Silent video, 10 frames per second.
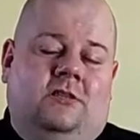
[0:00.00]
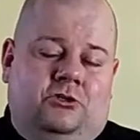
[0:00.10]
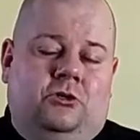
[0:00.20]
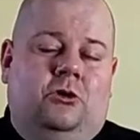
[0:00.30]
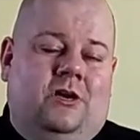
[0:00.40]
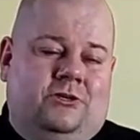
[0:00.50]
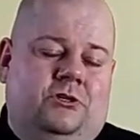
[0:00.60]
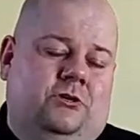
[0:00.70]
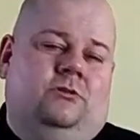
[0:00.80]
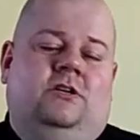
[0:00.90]
naszego
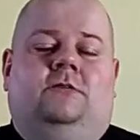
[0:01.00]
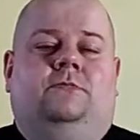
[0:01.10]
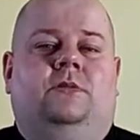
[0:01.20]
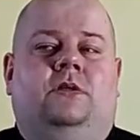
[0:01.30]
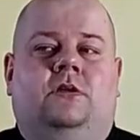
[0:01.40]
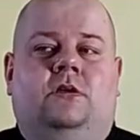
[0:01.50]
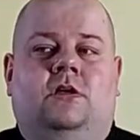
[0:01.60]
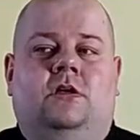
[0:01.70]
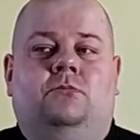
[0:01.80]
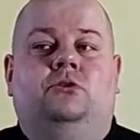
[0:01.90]
każdego dnia.
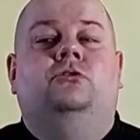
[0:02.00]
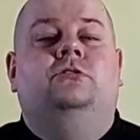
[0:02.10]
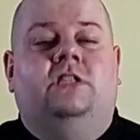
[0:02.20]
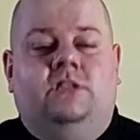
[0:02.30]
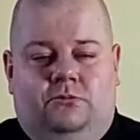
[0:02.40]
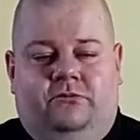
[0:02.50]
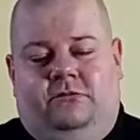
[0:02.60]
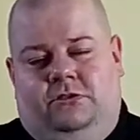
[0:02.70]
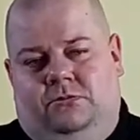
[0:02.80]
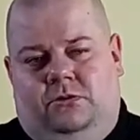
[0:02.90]
My codziennie
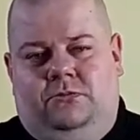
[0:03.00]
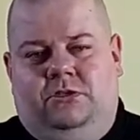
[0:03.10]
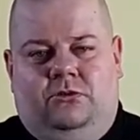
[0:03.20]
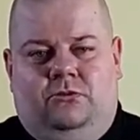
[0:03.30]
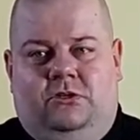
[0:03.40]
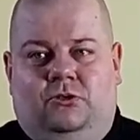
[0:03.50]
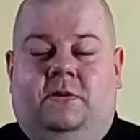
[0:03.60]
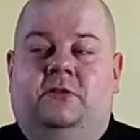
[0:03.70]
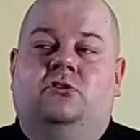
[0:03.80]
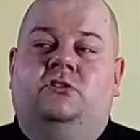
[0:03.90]
powinniśmy robić rachunek
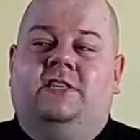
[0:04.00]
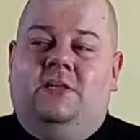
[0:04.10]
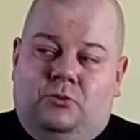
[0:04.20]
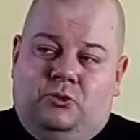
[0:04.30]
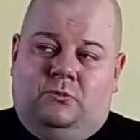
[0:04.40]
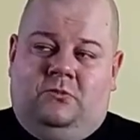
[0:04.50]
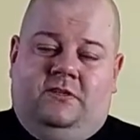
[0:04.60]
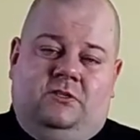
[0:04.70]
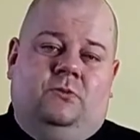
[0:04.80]
sumienia, codziennie podsumować